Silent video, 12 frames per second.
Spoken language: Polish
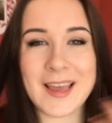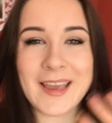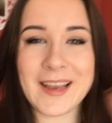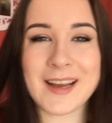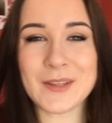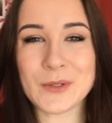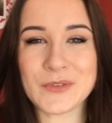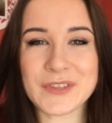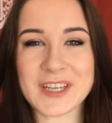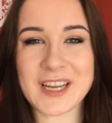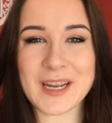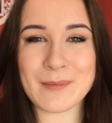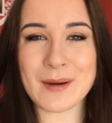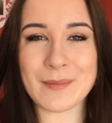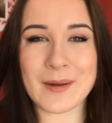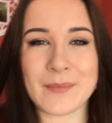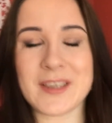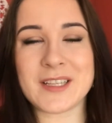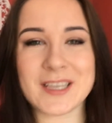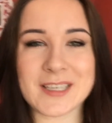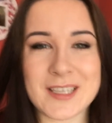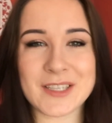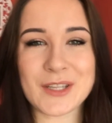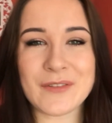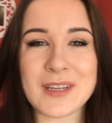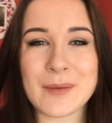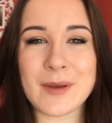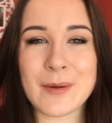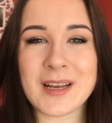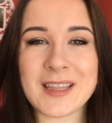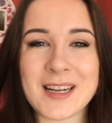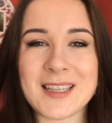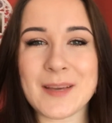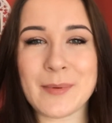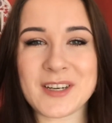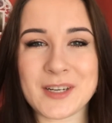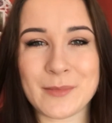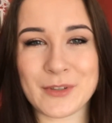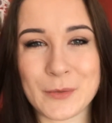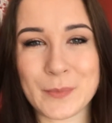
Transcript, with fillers: Hejka, tu zwyczajna mama. Jeśli jesteś nowy na moim kanale, zapraszam do